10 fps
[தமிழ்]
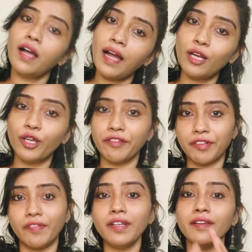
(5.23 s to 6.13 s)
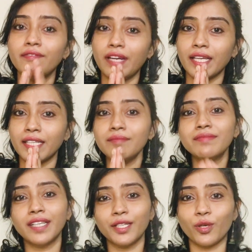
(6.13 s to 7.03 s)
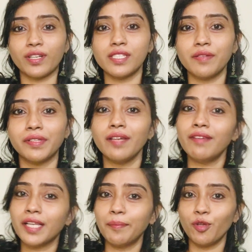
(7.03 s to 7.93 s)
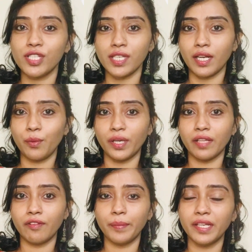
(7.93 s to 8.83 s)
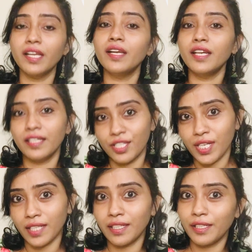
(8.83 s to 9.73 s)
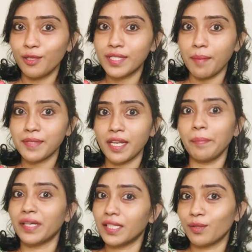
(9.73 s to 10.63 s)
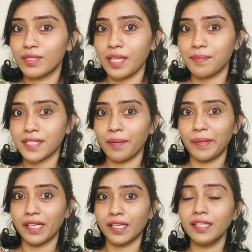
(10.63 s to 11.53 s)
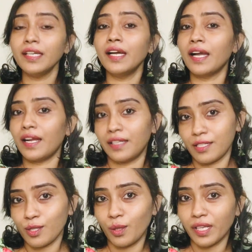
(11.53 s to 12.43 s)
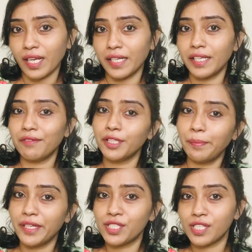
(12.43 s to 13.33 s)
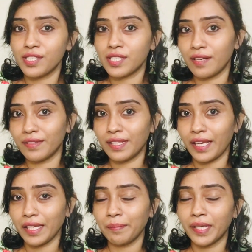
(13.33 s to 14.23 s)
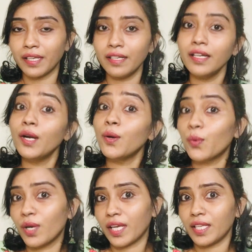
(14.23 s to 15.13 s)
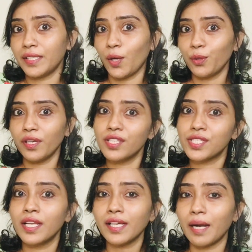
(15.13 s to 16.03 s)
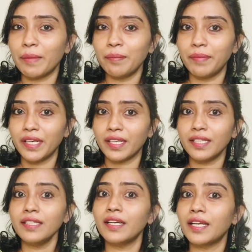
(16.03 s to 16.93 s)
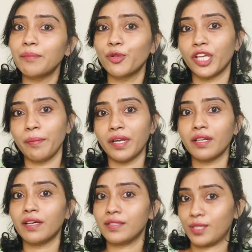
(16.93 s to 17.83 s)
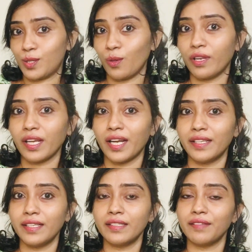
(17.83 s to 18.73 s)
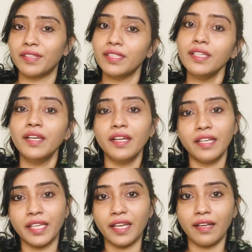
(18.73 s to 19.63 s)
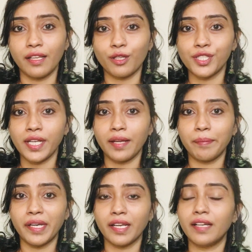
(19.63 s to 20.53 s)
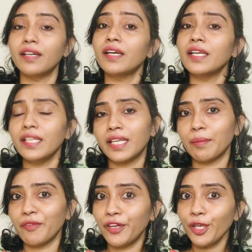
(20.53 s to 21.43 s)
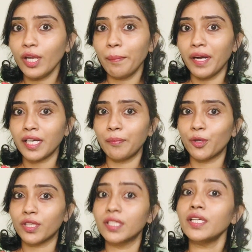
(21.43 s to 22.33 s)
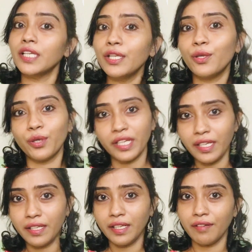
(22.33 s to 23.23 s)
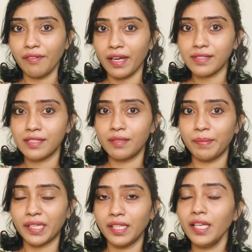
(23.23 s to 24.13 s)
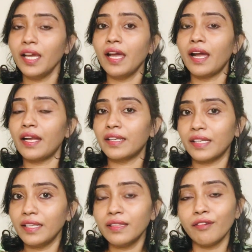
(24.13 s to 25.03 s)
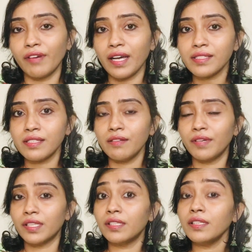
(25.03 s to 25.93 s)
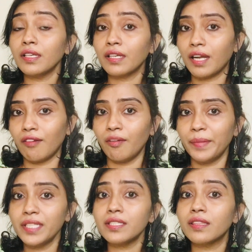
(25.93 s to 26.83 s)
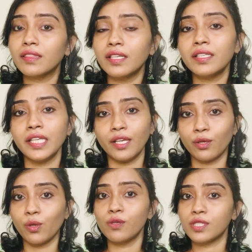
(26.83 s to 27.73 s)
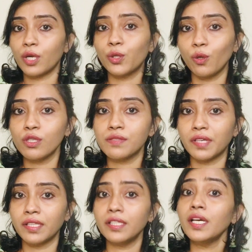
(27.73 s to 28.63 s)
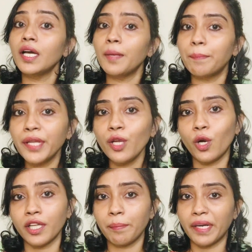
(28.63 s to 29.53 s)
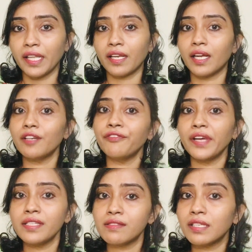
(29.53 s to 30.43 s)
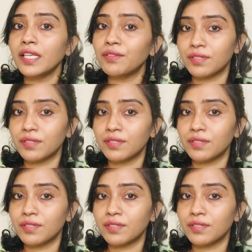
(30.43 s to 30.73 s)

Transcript: ஹலோ எவ்ரிவன் வணக்கம் நான் டாக்டர் ஜீவிதா வெல்கம் டு அவர் சேனல் ஒண்டர் விமன் இந்த சேனல் இன்னும் சப்ஸ்கிரைப் பண்ணாதவங்க சப்ஸ்கிரைப் பண்ணுங்கள் அண்ட் நான் சொல்கிற கண்டென்ட் வந்து பிடிச்சிருந்துச்சுன்னா வந்து லைக் பண்ணுங்கள் உங்களுக்கு ஏதாவது டவுட் இருந்துச்சுன்னா கமெண்ட் பண்ணுங்கள் அண்ட் முக்கியமாக நான் சொல்கிற கண்டென்ட்டை வந்து நீங்கள் எல்லாருக்கும் ஷேர் பண்ணுங்கள் இன்றைக்கி நம்ம வீடியோவில் பார்க்க போகிறது இன்னொரு இந்தியன் வேக்சின் பற்றி அண்ட் இந்த வேக்சின் வந்து கவர்மெண்ட் தேர்ட்டி க்ரோஸ் டோஸ் வந்து ப்ரீ ஆர்டர் பண்ணியிருக்காங்க ஃபேஸ் த்ரீ